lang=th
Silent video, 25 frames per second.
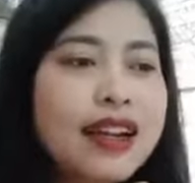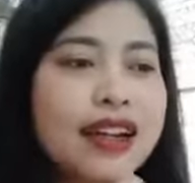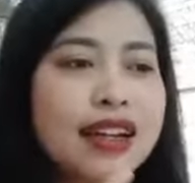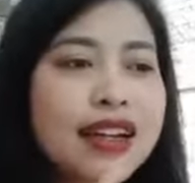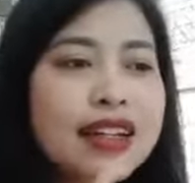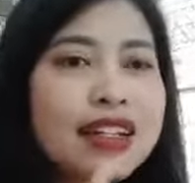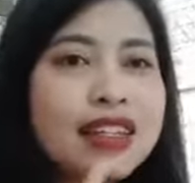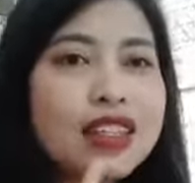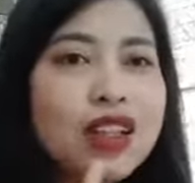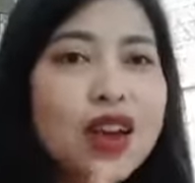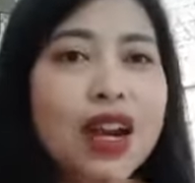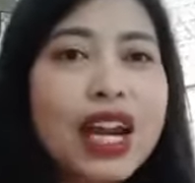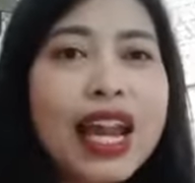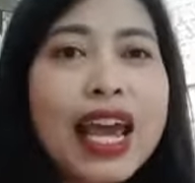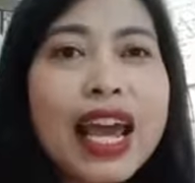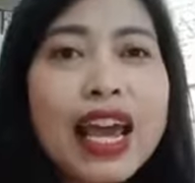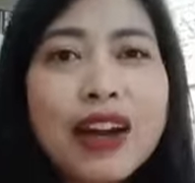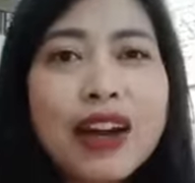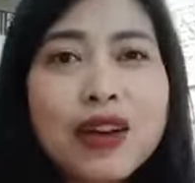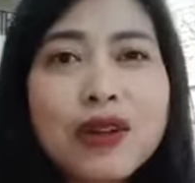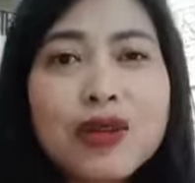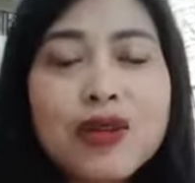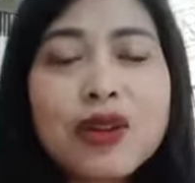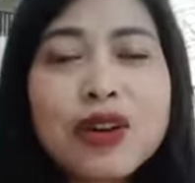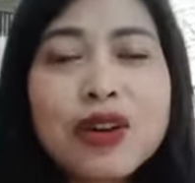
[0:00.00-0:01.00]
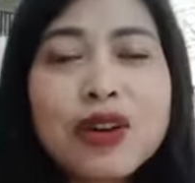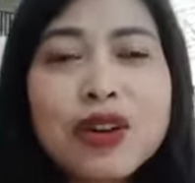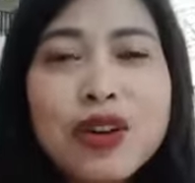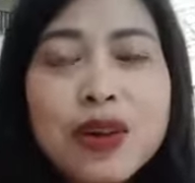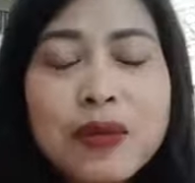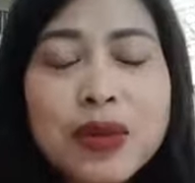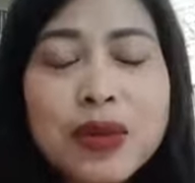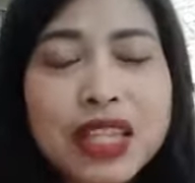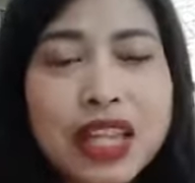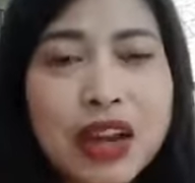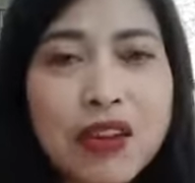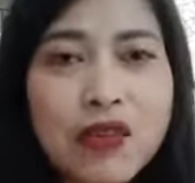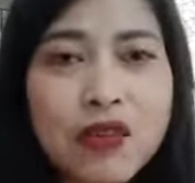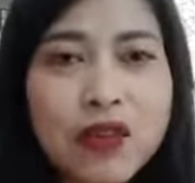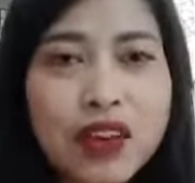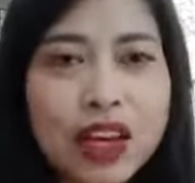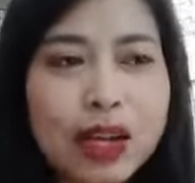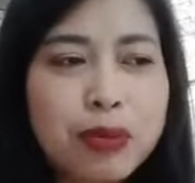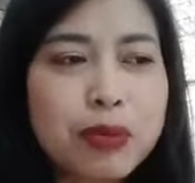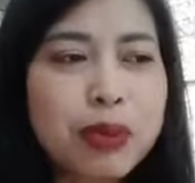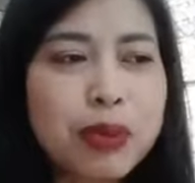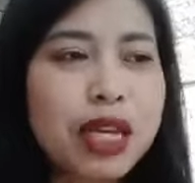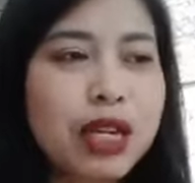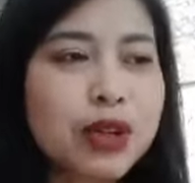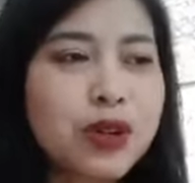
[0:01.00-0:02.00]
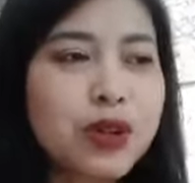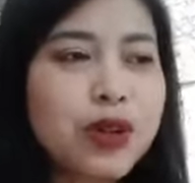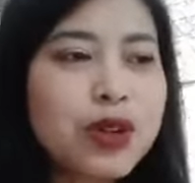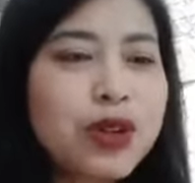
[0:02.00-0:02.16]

ตอนแรกเราโค้น้อยมาทำแฟนเพจโค้